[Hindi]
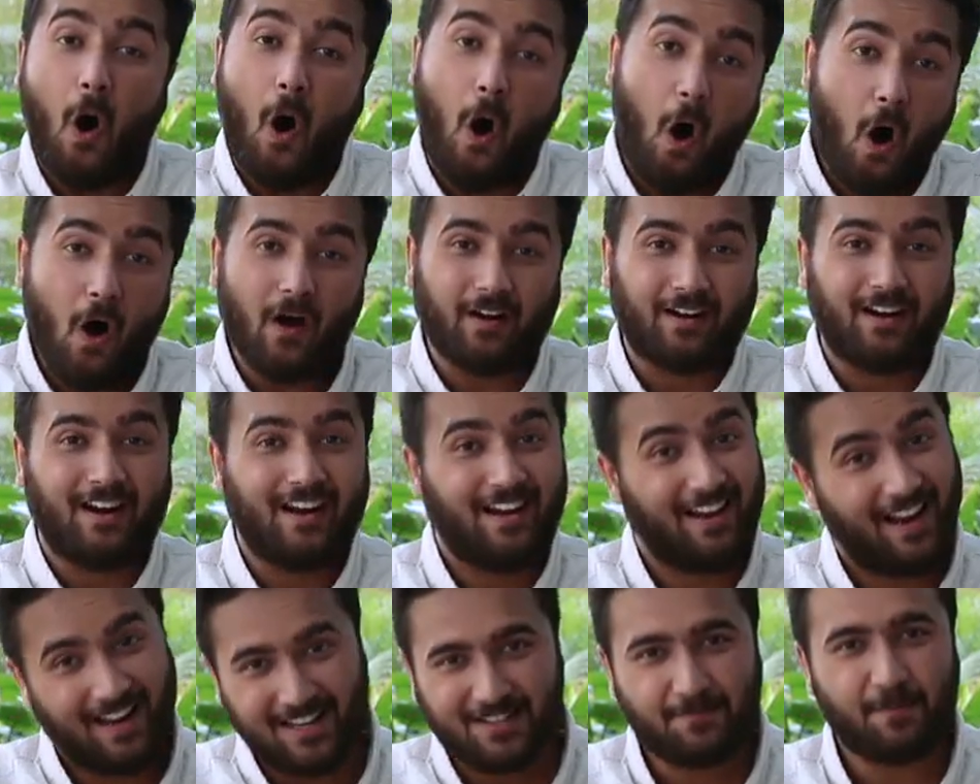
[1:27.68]
और
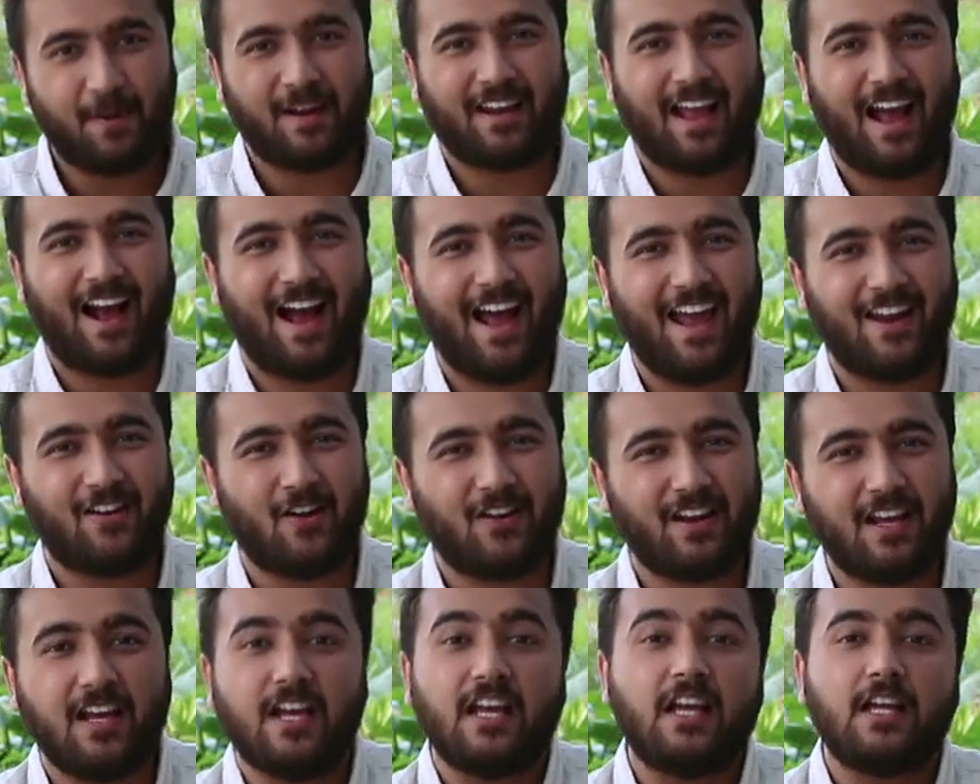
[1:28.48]
लंच में क्या खाया
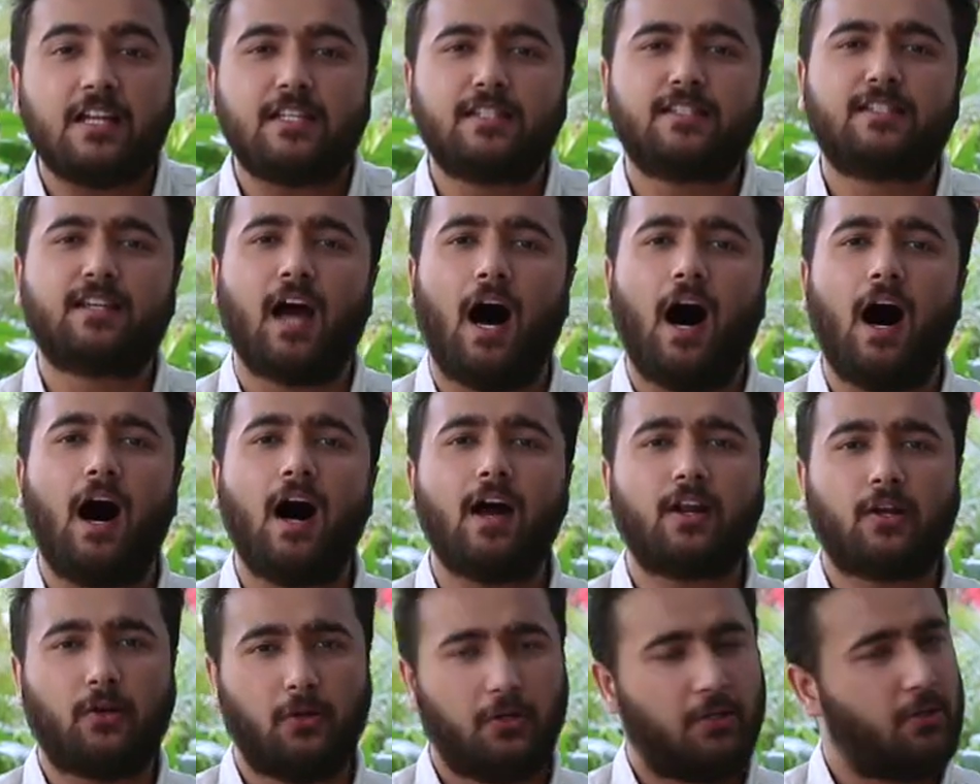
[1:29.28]
इन्होंने
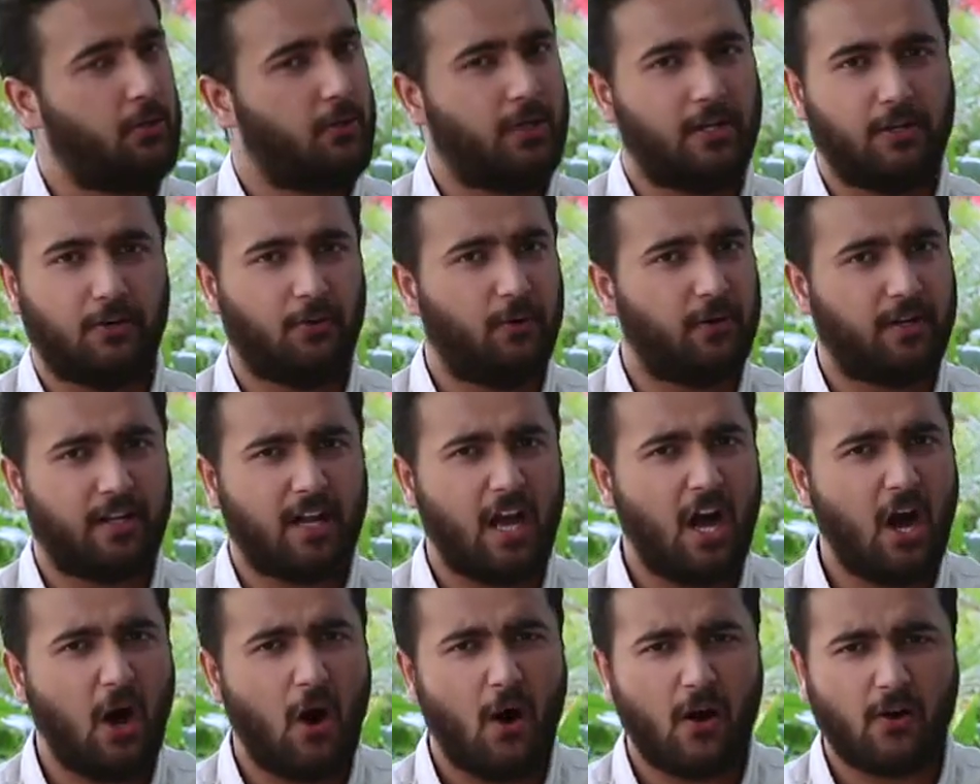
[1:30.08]
चार कुट्टू की
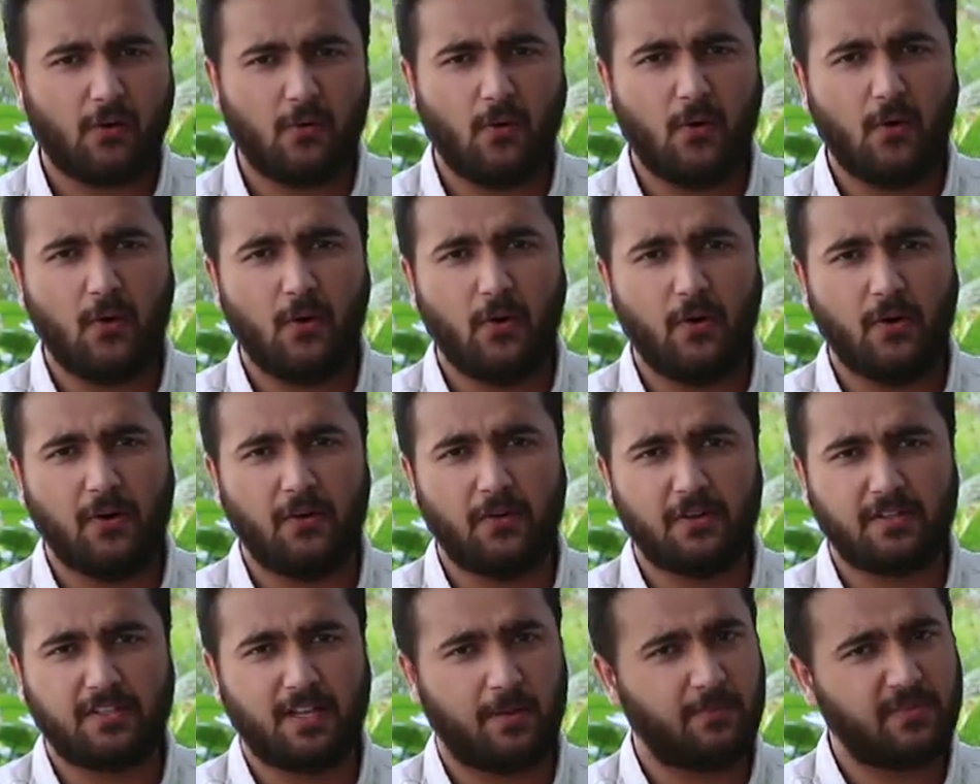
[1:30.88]
रोटियाँ और
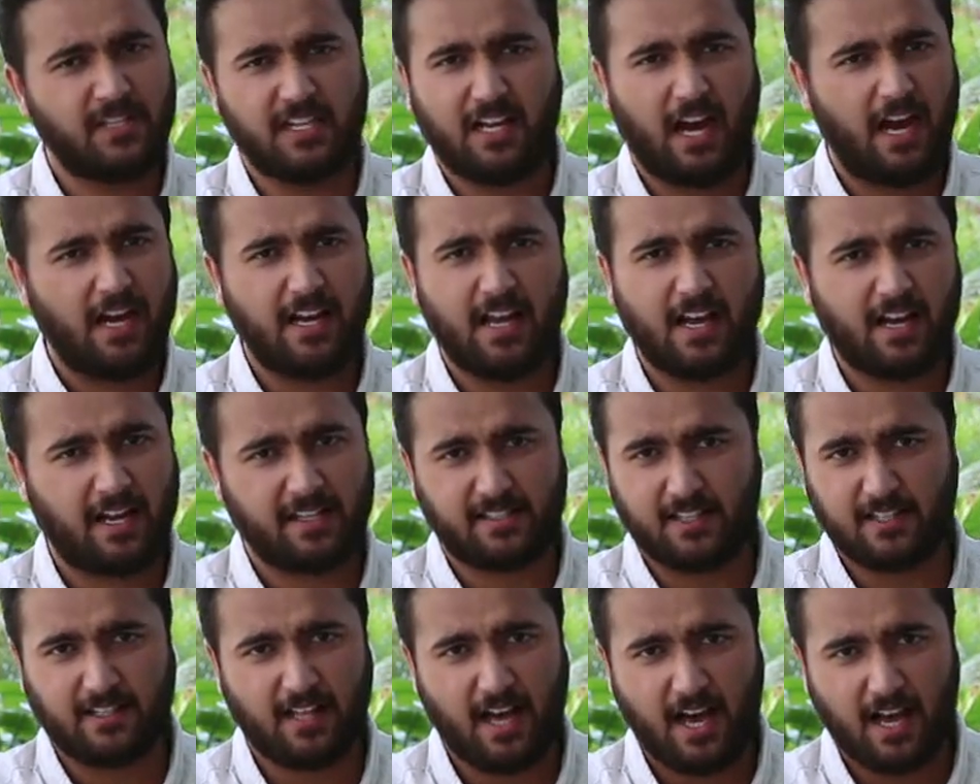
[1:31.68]
वो सब्ज़ी खाई है
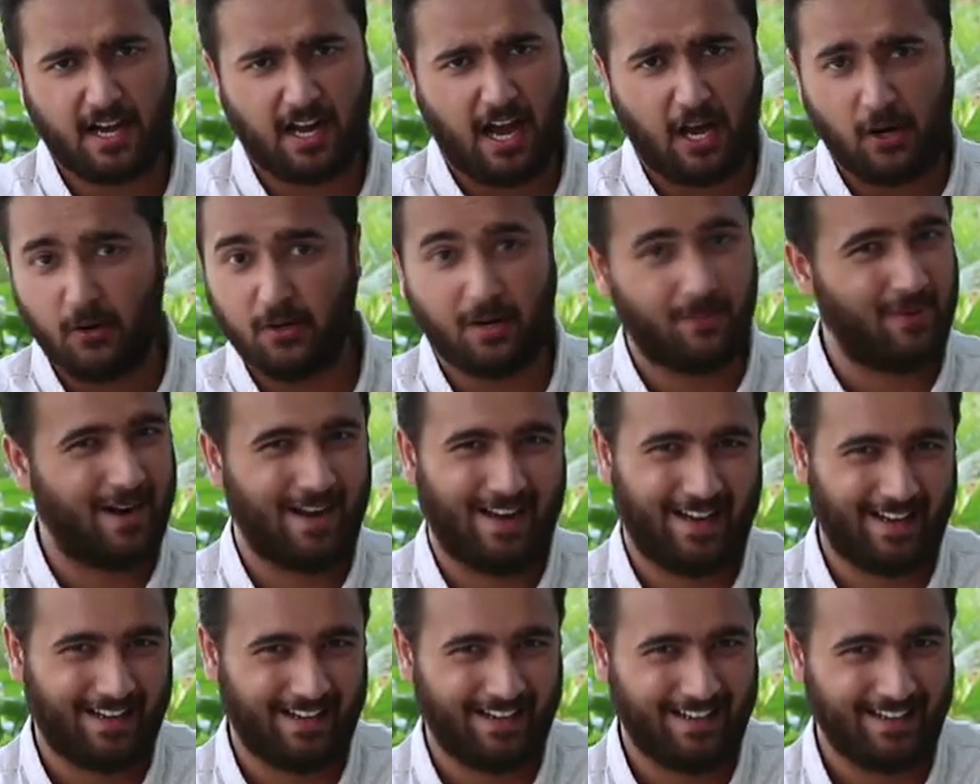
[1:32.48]
रसेदार आलू
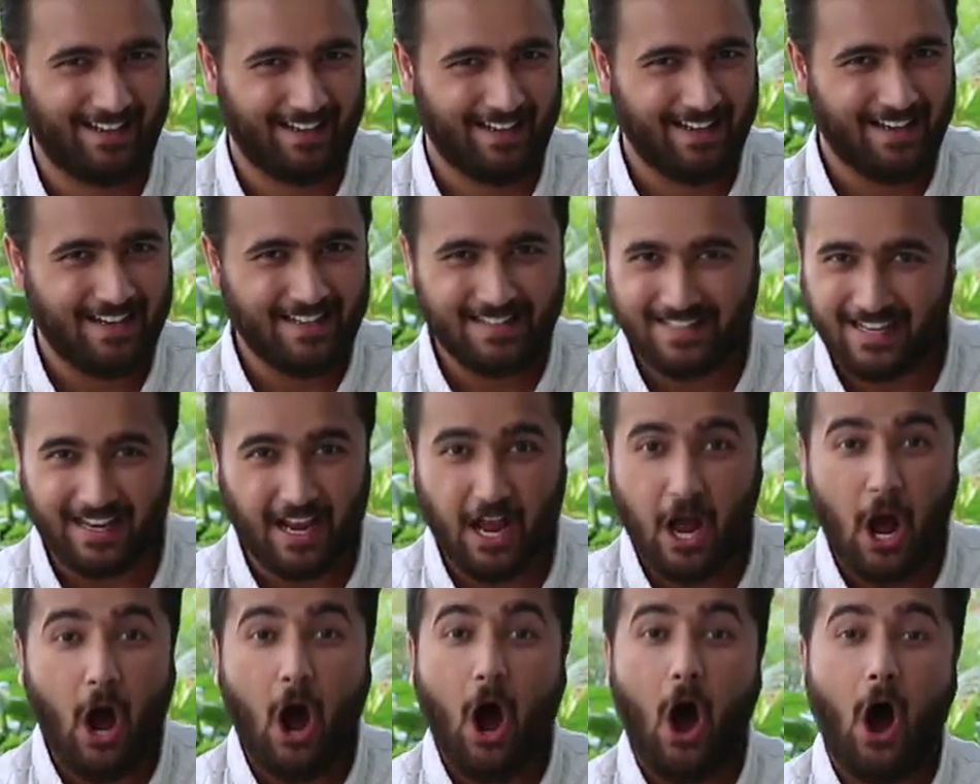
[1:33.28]
टमाटर की ठीक है
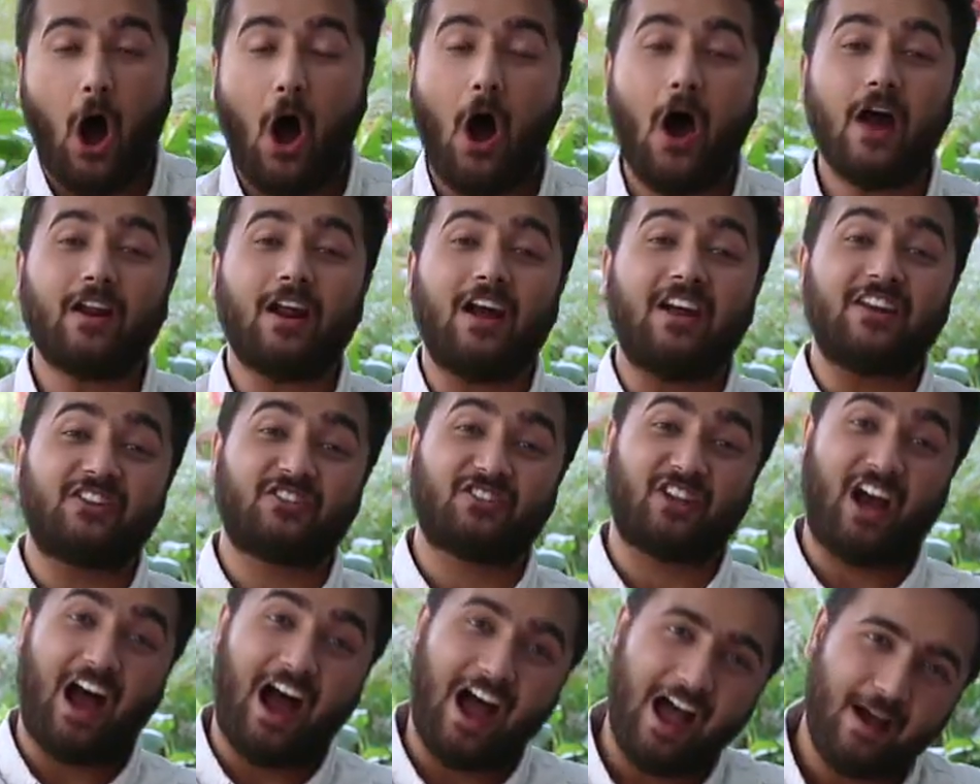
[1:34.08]
और
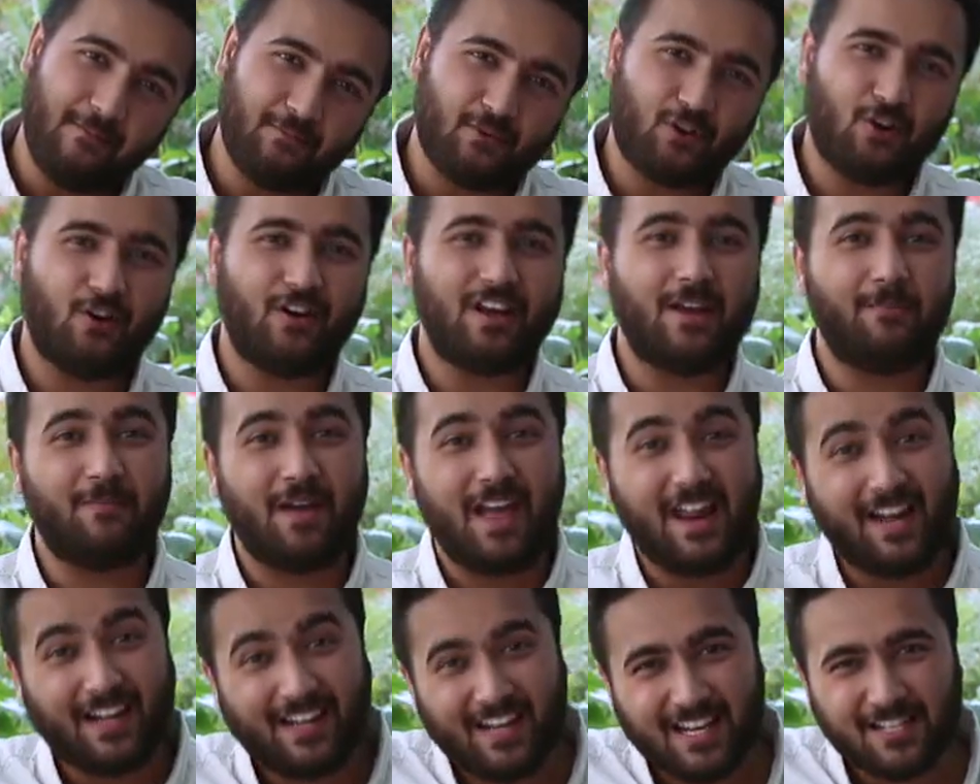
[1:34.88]
शाम को ये
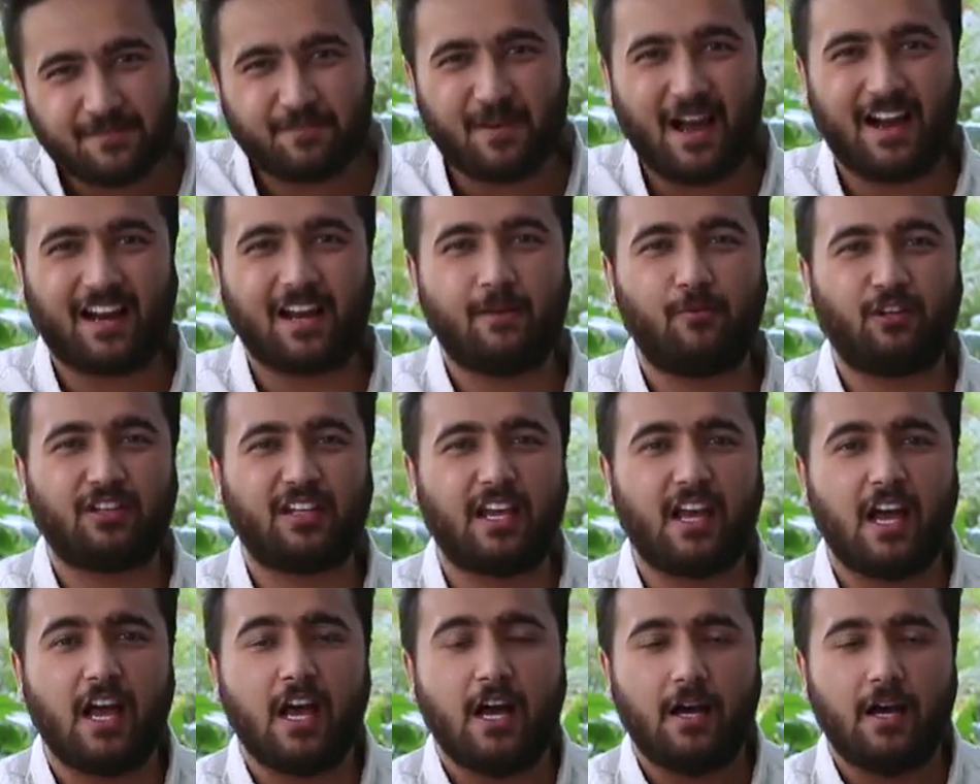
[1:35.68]
मेरी डेस्क पे आके बोलते